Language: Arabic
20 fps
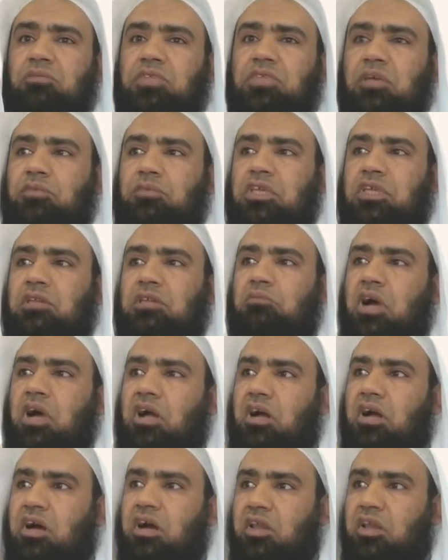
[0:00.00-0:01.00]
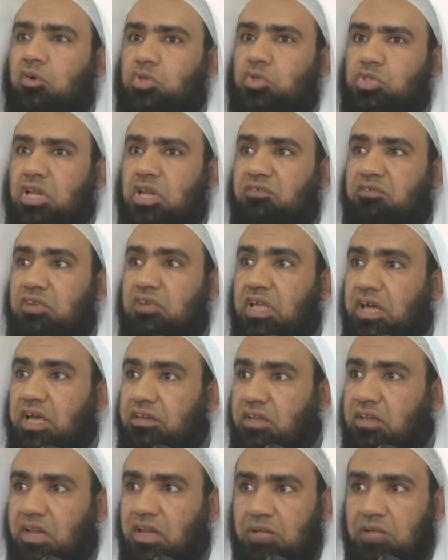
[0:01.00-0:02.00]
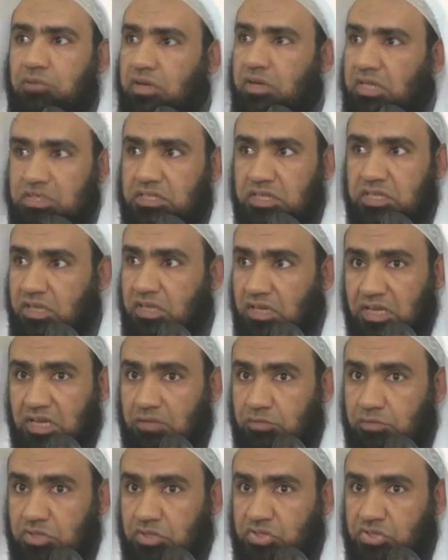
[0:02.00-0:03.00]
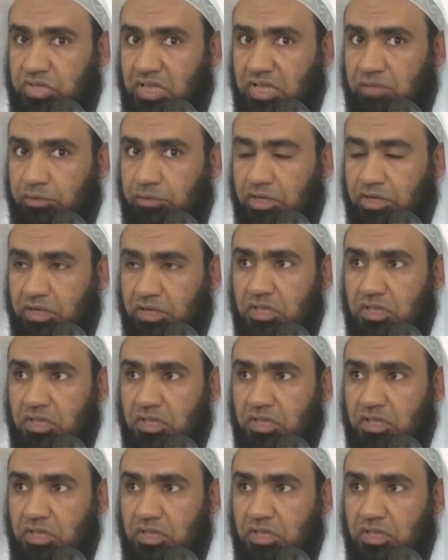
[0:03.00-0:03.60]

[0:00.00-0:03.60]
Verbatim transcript: تبين ما قاله السلف لأن الأمر ليس كالأمر السابق